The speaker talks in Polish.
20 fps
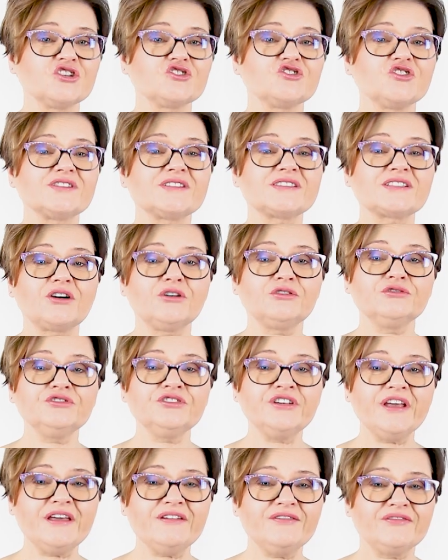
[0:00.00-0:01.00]
Dziecko
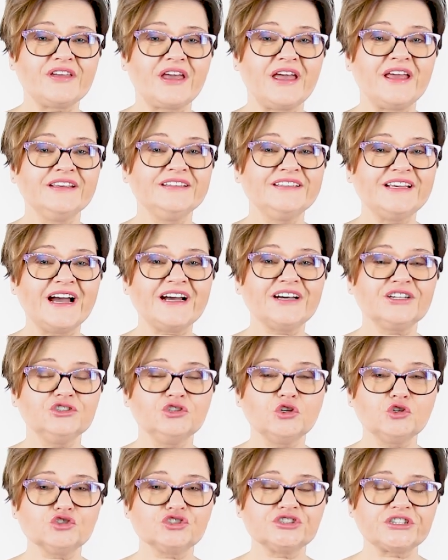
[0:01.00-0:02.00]
nie wie, jak
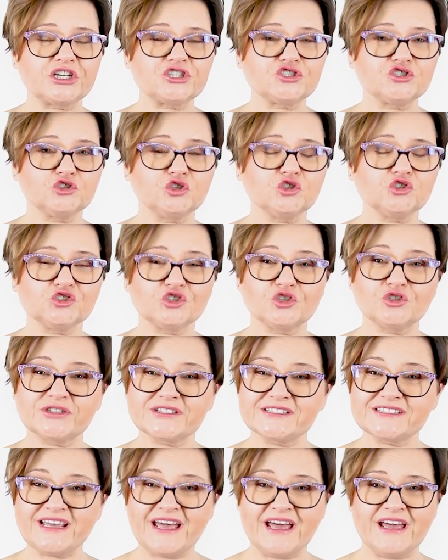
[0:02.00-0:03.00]
dostać to, co
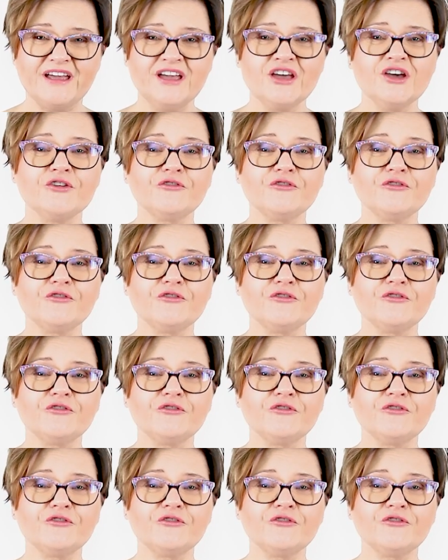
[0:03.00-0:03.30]
chce.